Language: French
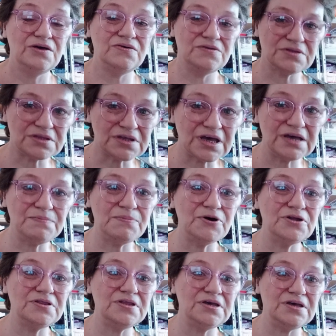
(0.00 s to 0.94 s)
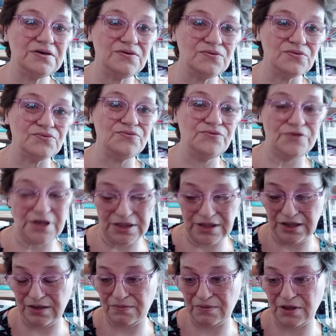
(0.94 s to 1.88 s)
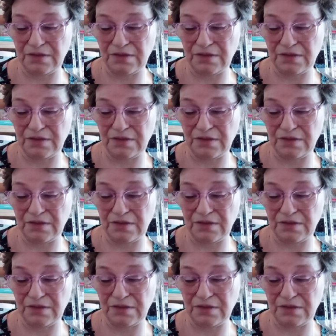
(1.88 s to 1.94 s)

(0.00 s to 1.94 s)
une très bonne et heureuse année.